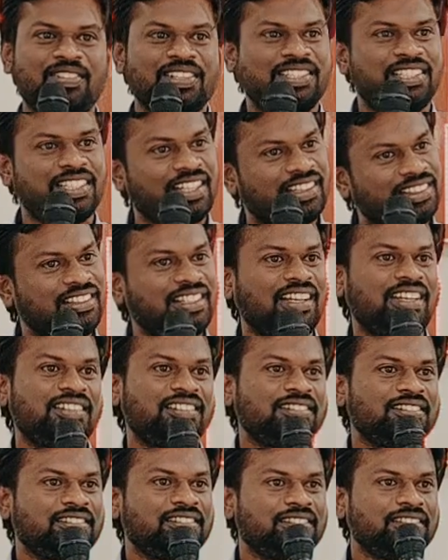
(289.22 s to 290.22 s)
அவள் செத்தா
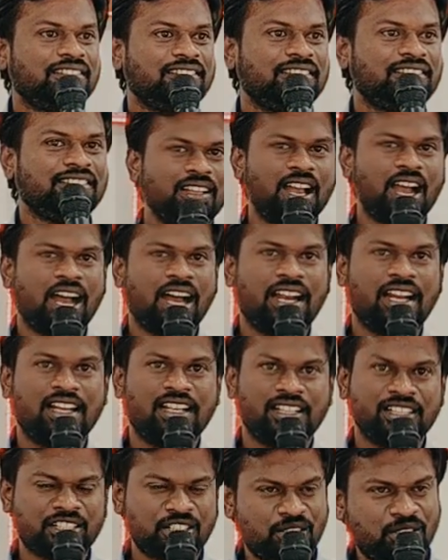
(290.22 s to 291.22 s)

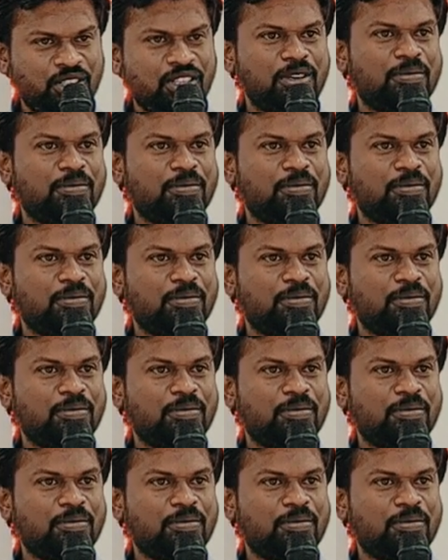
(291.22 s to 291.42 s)
ஆனால் கிறிஸ்து